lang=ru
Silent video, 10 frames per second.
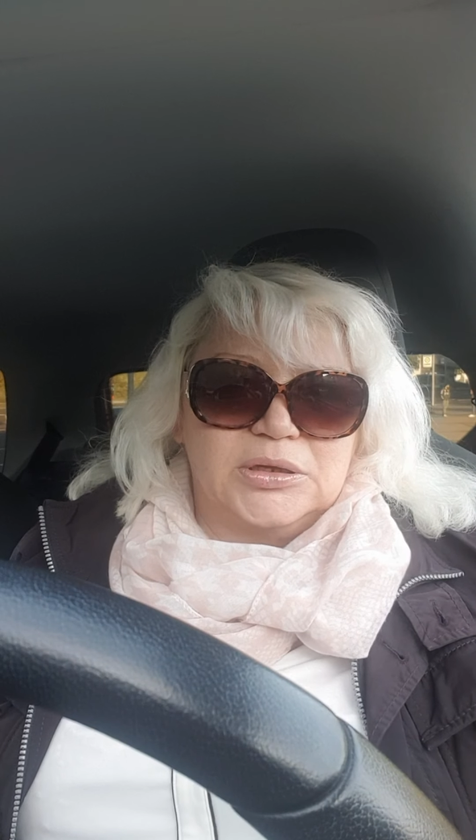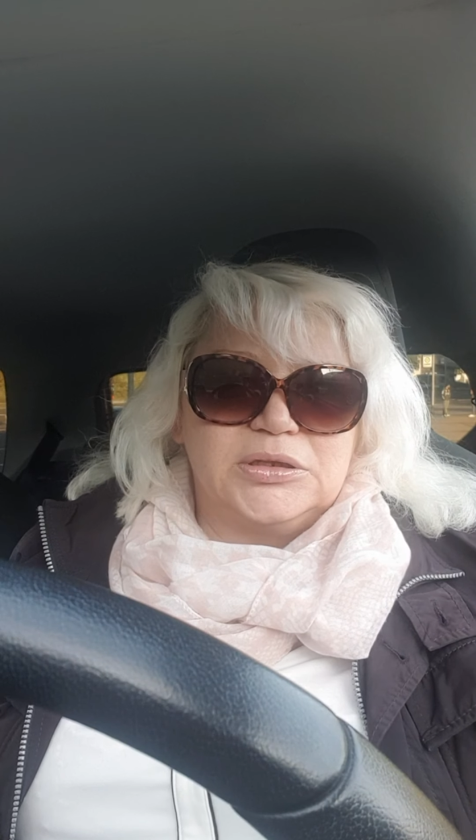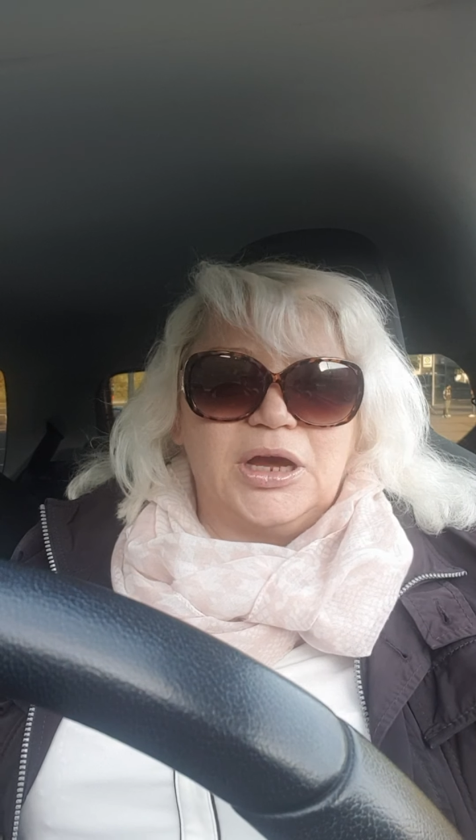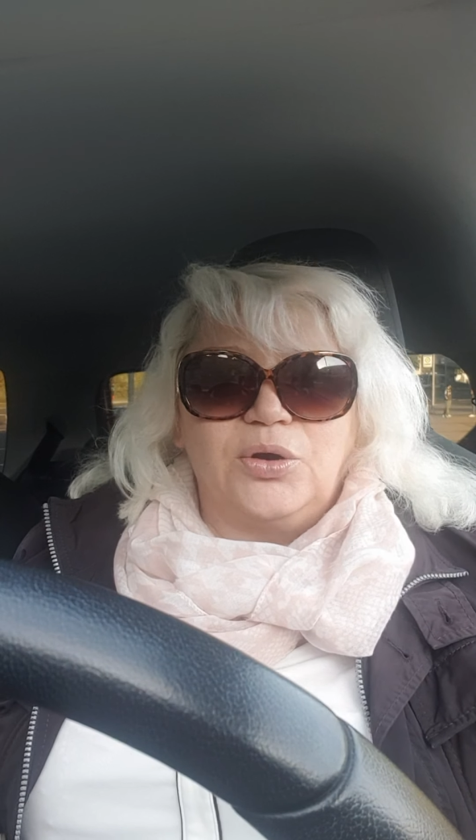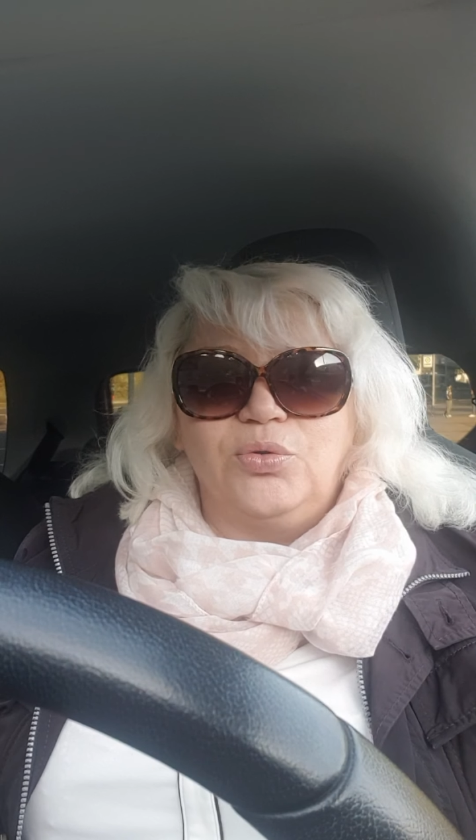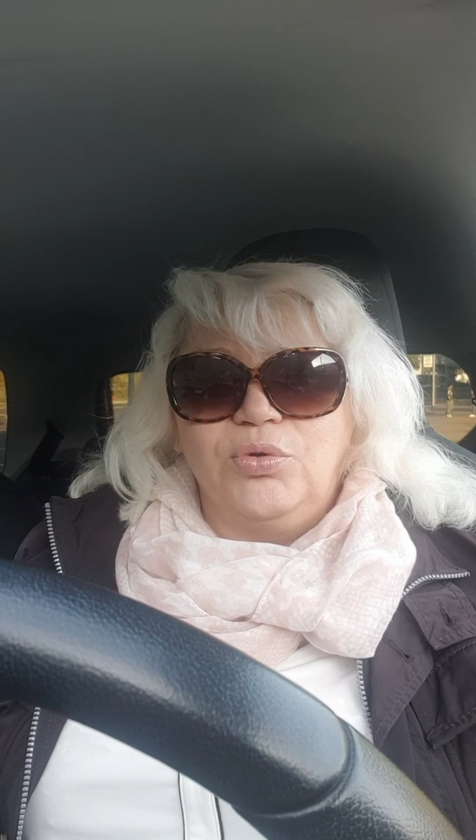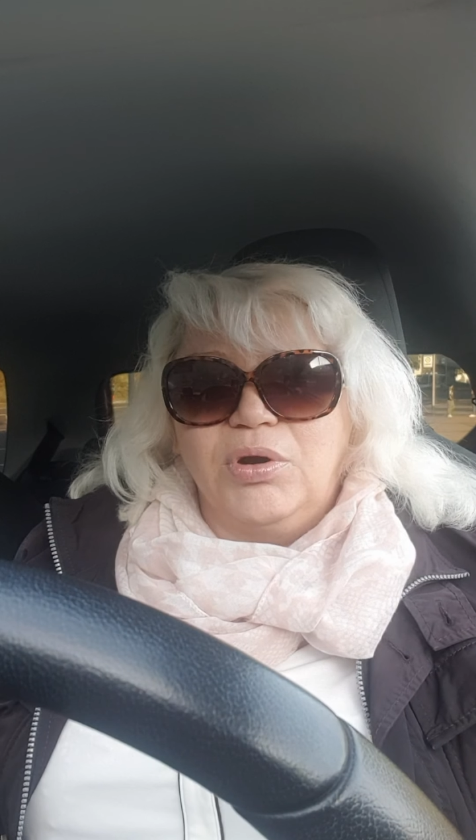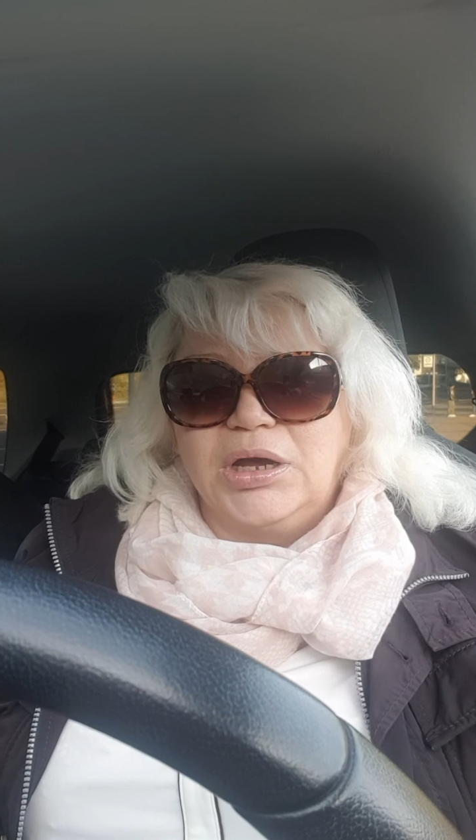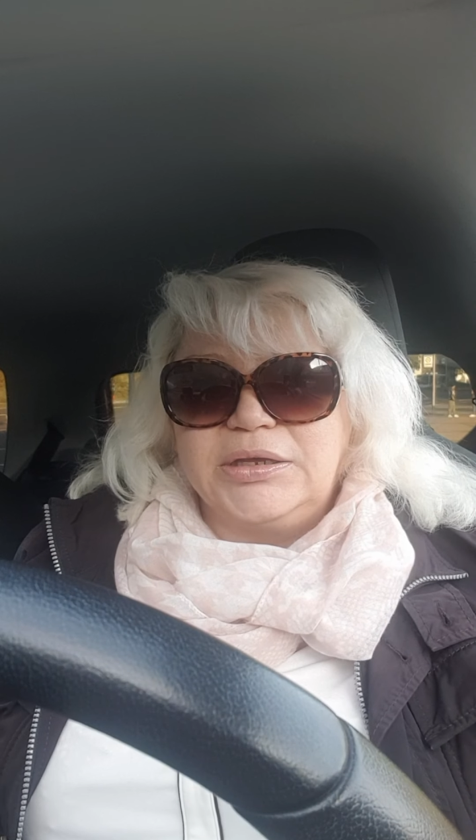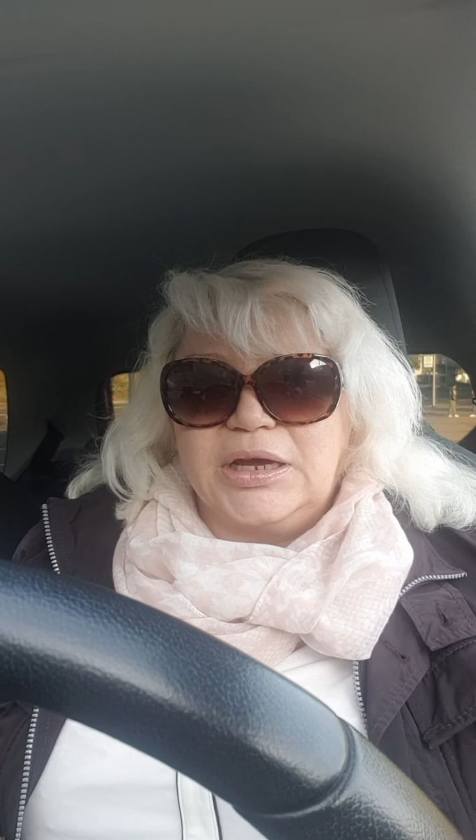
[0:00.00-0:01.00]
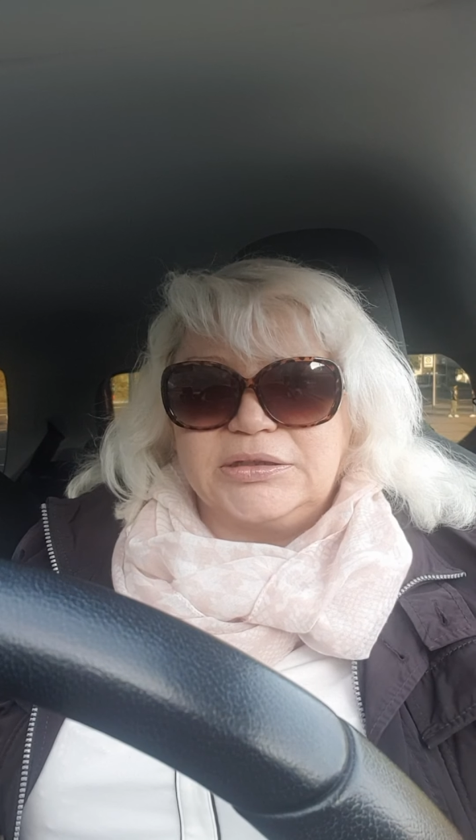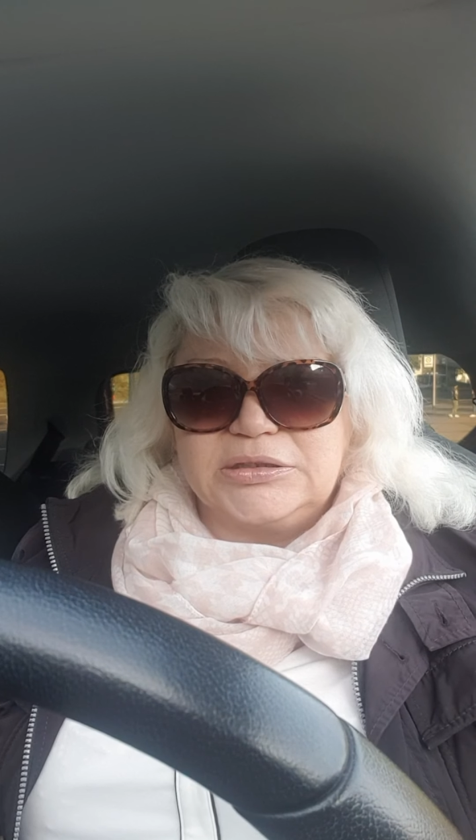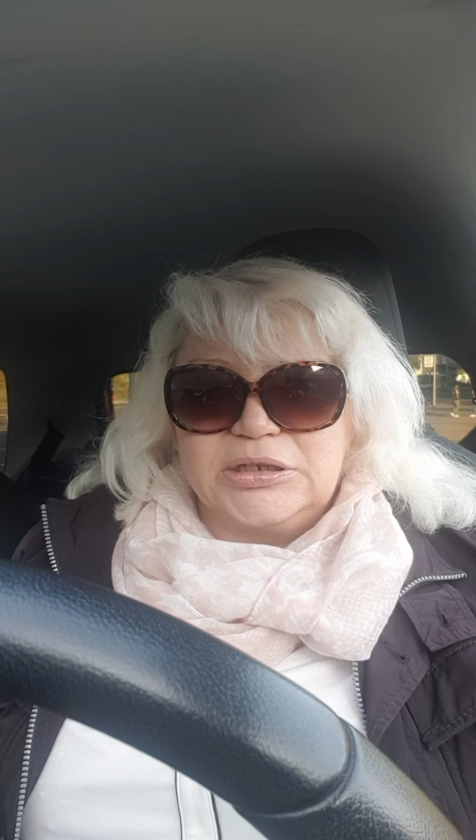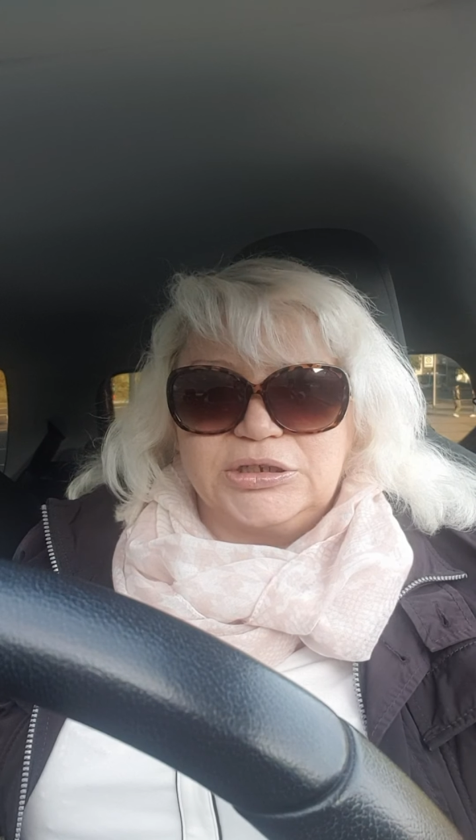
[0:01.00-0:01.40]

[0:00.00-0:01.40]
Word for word: Я, ой, я тогда